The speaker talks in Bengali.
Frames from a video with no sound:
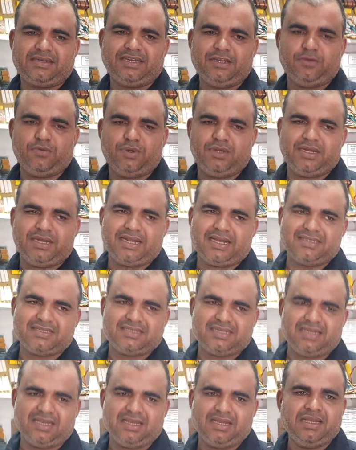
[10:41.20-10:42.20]
কিউফুরের
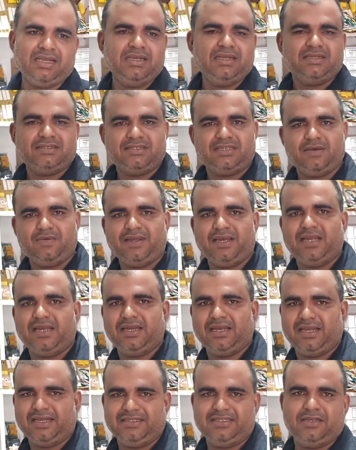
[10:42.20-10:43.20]
আছে
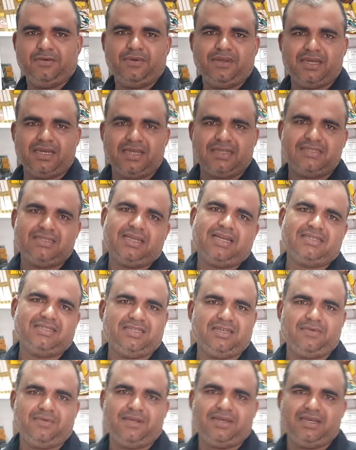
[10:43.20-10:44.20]
জেবিলের নাই জেবিলের আছে আর
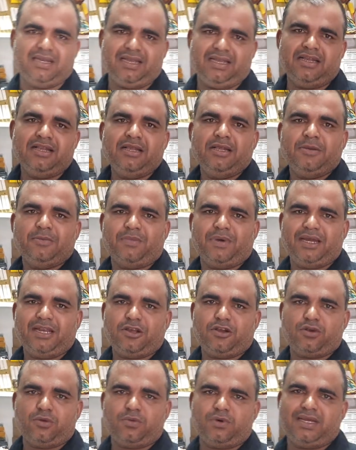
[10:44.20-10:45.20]
সিবের নাই বা
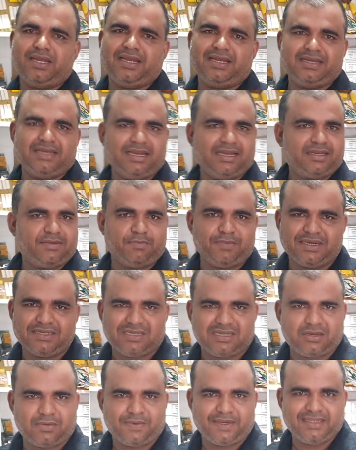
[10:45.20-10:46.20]
এরকম অনেক নেট
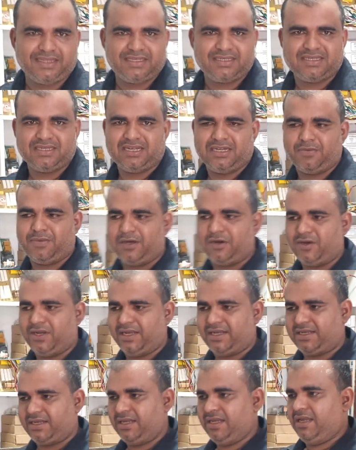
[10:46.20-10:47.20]
বাজারে পাইতেছি না বা
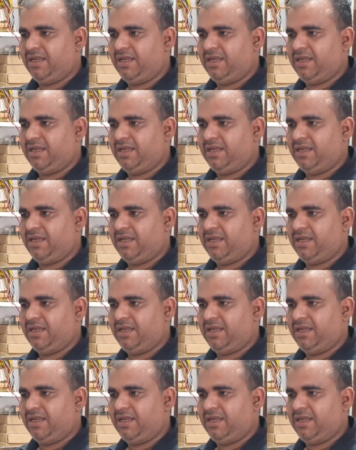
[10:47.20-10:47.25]
অনেক